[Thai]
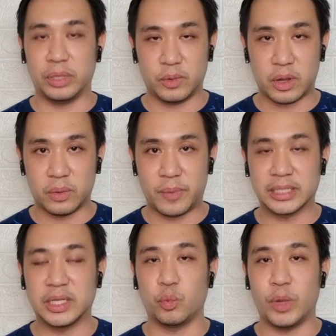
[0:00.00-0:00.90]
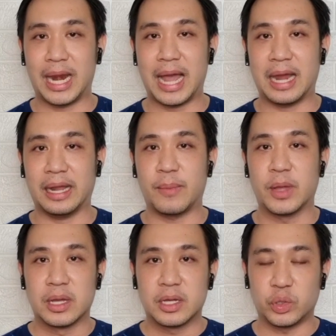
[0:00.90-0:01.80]
ทีมของพระชิกเวล่านะครับ
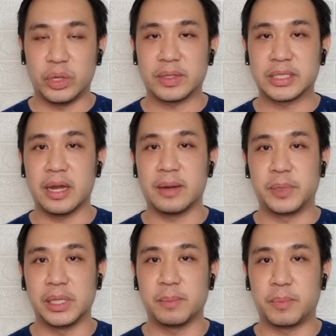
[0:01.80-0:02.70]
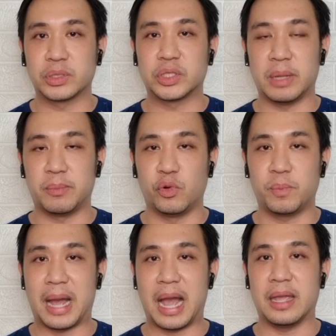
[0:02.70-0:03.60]
ส่วนนิวคาสเซิลเพิ่งปลดสตีฟบูธไป